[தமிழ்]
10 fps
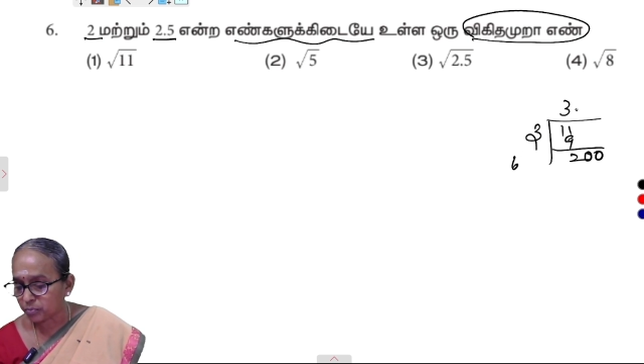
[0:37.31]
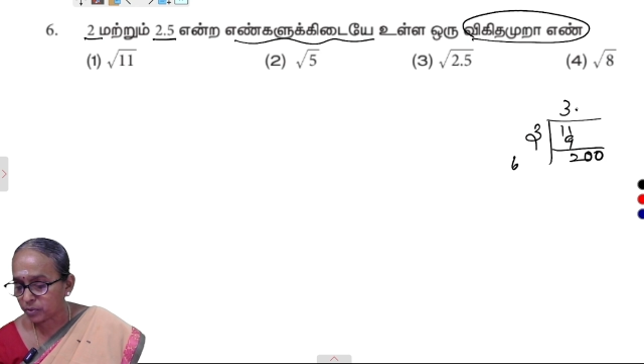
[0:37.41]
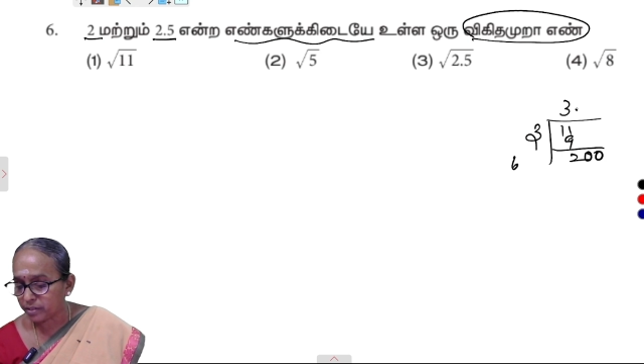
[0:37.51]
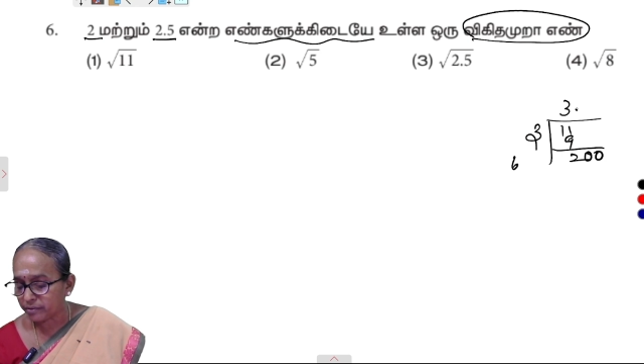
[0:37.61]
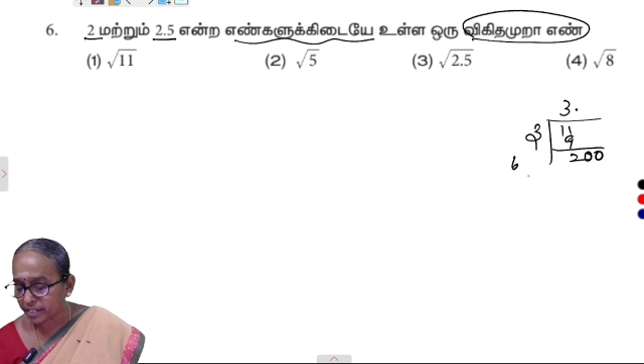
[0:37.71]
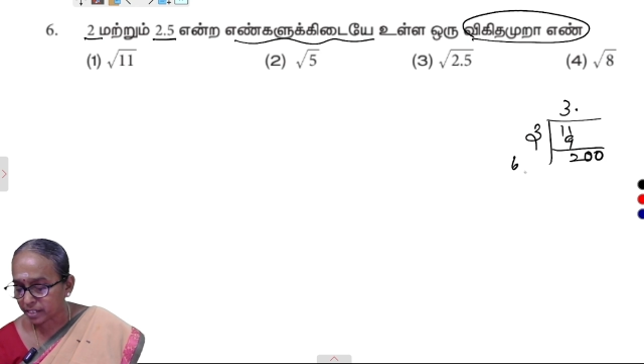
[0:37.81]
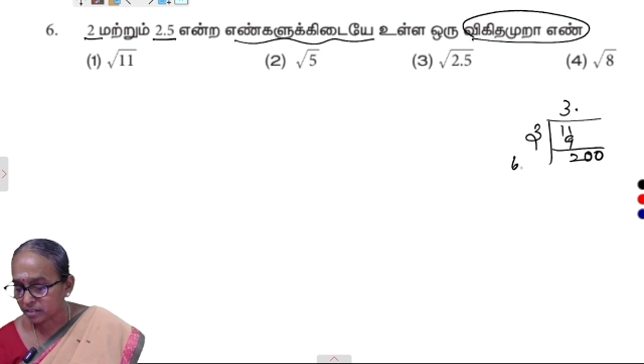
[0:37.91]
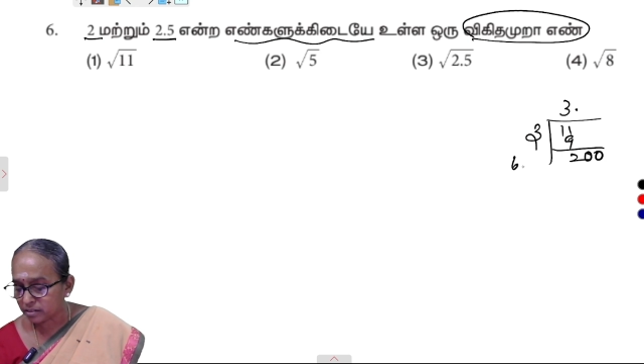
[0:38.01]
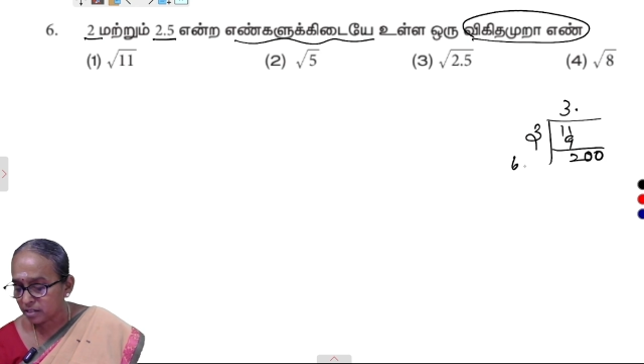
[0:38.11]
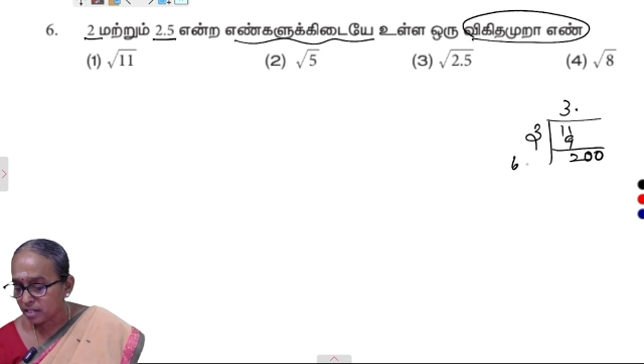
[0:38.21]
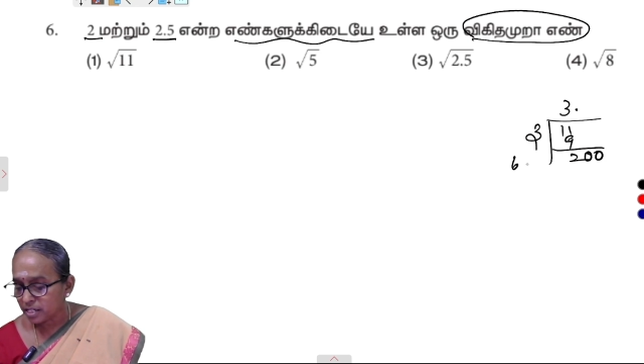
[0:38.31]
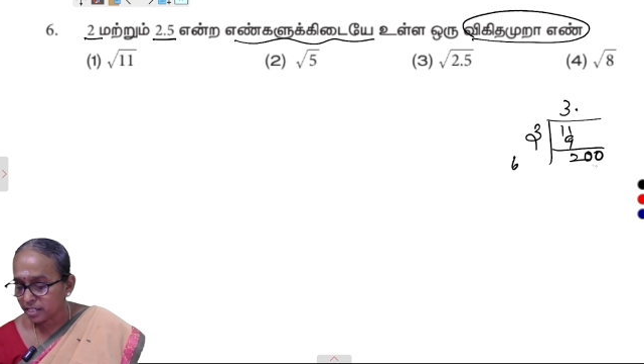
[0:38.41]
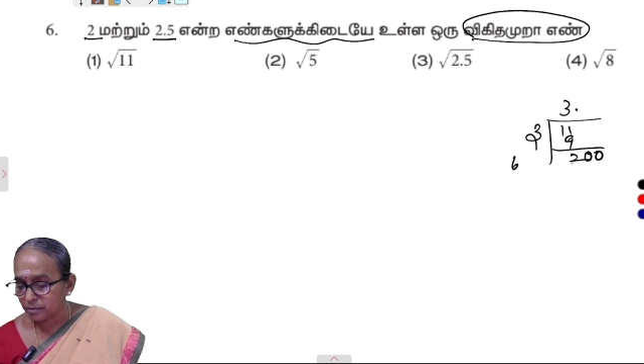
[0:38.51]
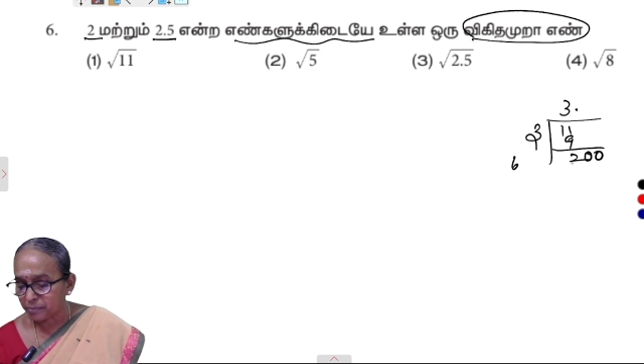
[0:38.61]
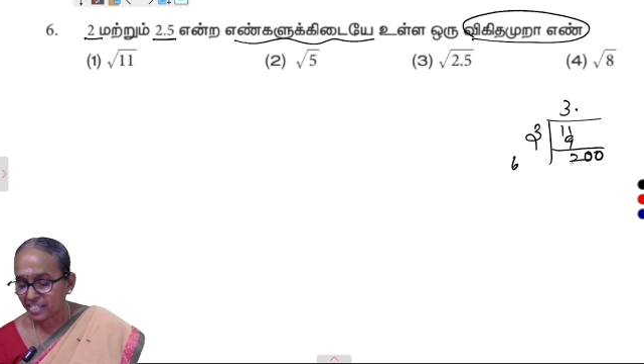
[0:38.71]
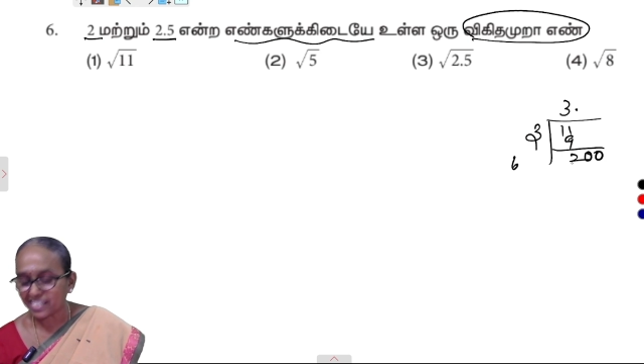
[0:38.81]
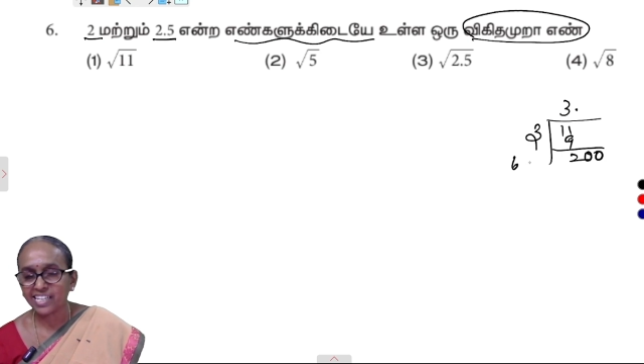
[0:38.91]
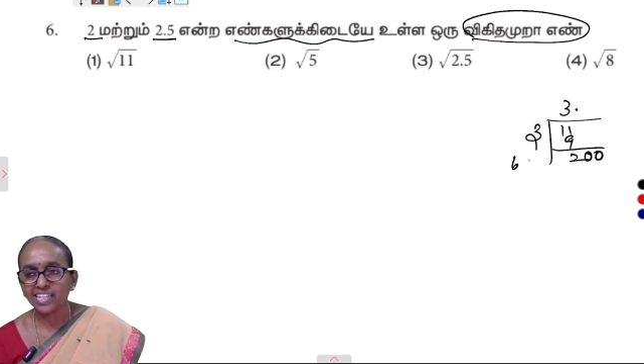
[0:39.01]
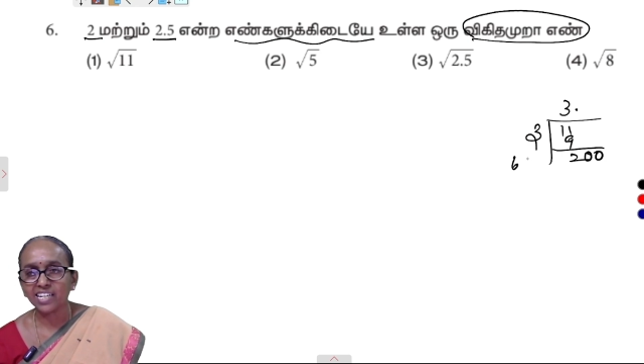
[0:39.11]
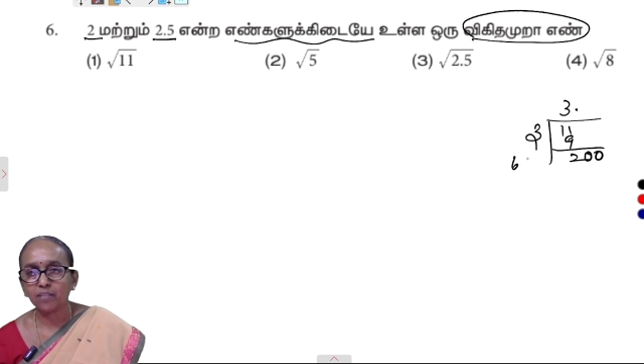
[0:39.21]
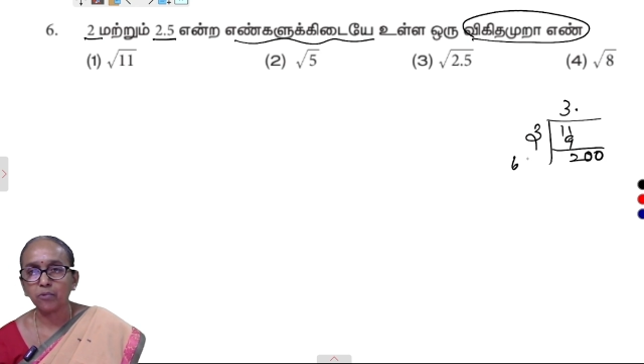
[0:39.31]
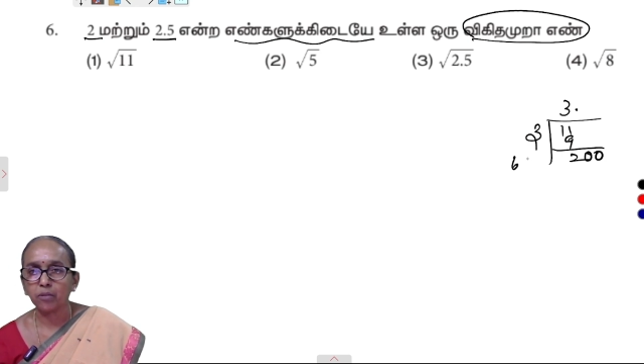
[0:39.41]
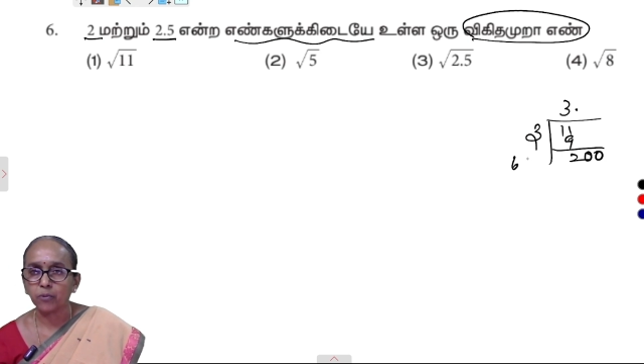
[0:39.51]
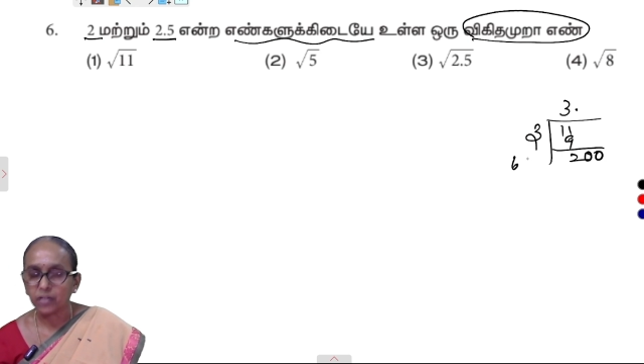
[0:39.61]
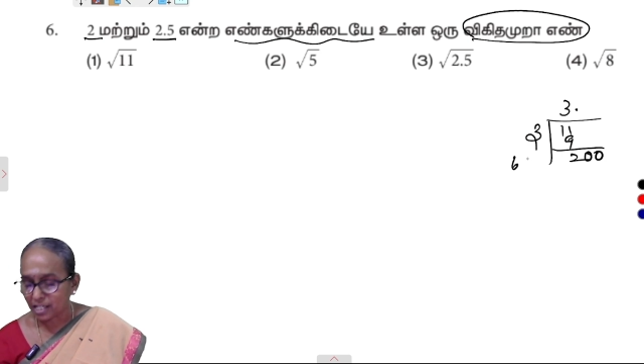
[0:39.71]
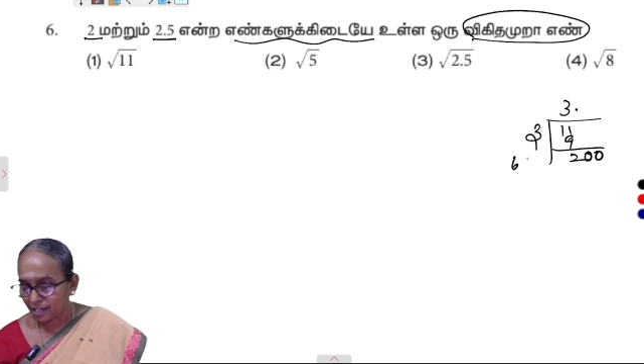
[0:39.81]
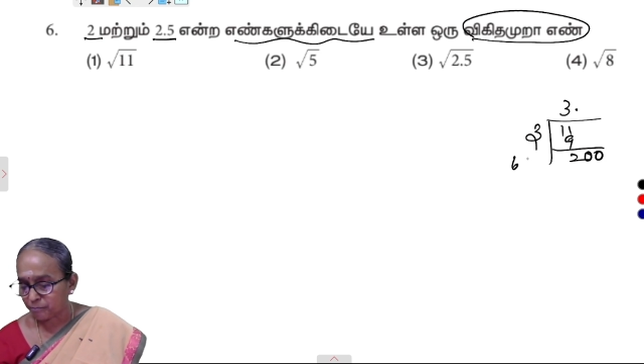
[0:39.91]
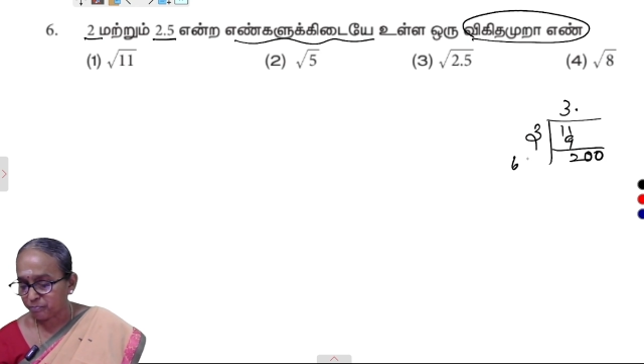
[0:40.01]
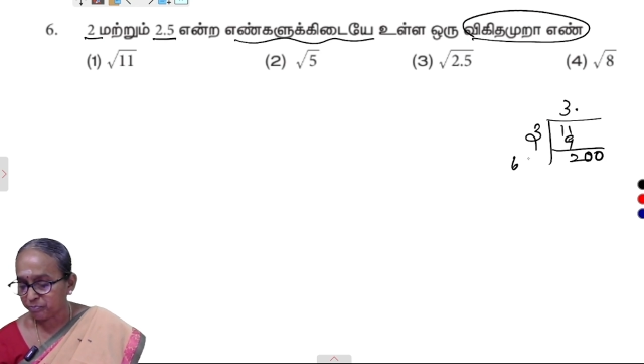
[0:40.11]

புள்ளி வைக்கணும் இதுக்கு பக்கத்தில் என்ன நம்பர் போட்டால்